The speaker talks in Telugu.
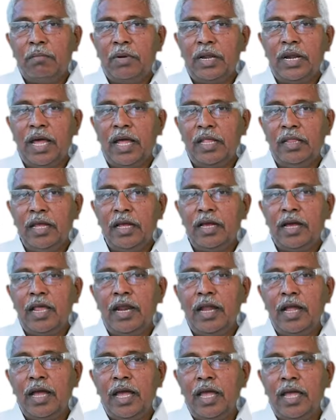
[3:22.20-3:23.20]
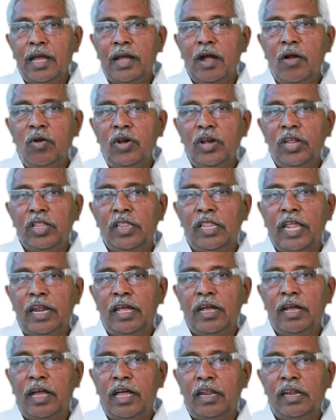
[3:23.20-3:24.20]
మన అధికారిక అకౌంట్
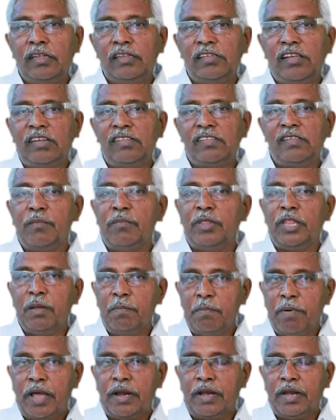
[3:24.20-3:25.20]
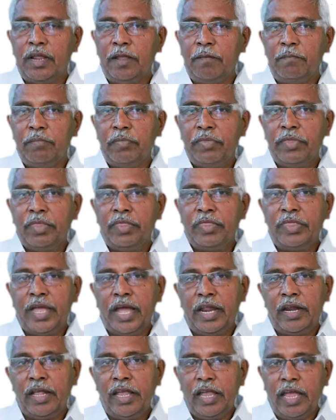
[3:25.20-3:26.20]
తెలంగాణ జనసమితి పార్టీ
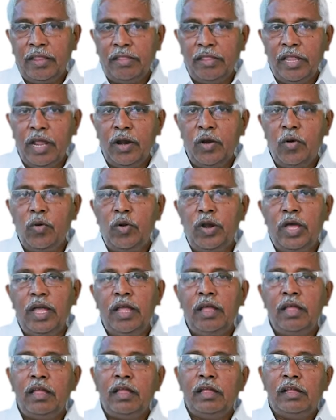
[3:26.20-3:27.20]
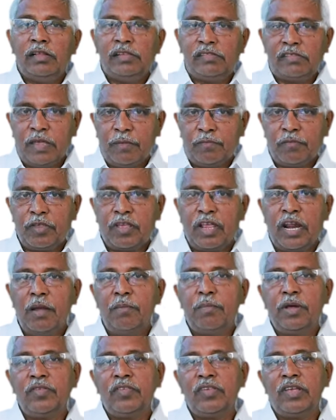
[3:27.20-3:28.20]
దానికి అందరు కూడా
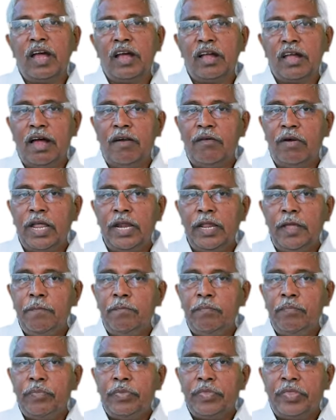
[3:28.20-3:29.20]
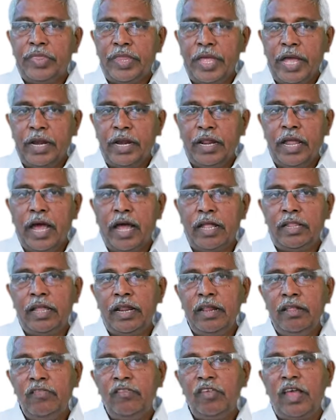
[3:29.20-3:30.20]
సబ్స్క్రైబర్స్గా కావాలి దాన్ని
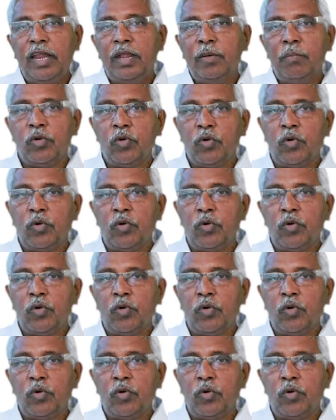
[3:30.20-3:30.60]
ఆదరించాలని